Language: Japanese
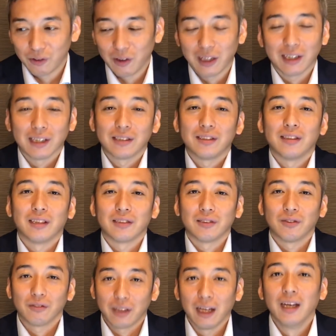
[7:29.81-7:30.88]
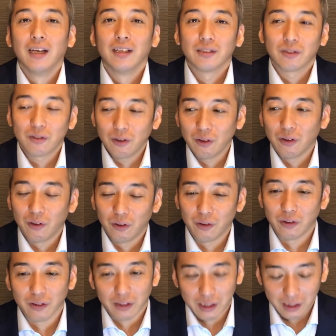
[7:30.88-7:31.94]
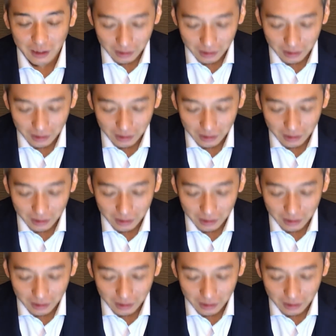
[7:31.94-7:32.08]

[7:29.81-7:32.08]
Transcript: お話ですのでそこを